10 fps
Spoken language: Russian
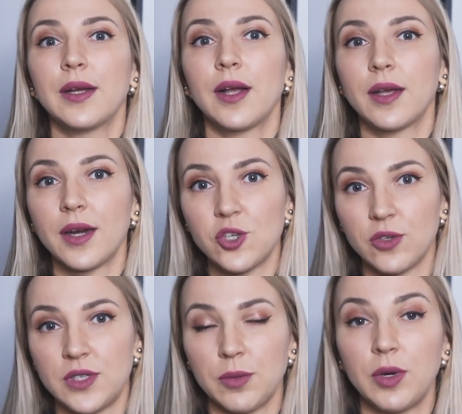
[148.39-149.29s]
Как
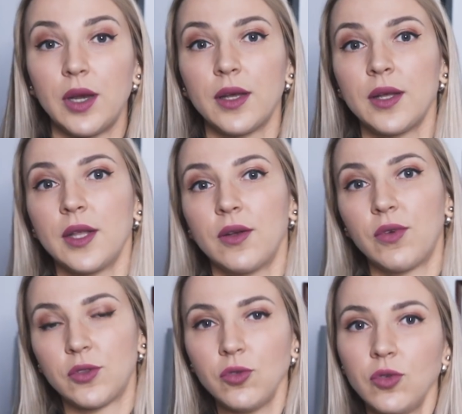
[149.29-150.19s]
раньше все были
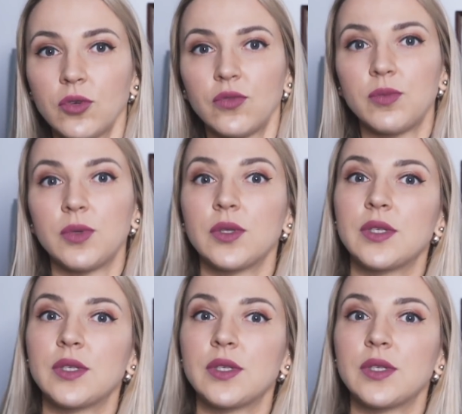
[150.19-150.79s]
фотографами,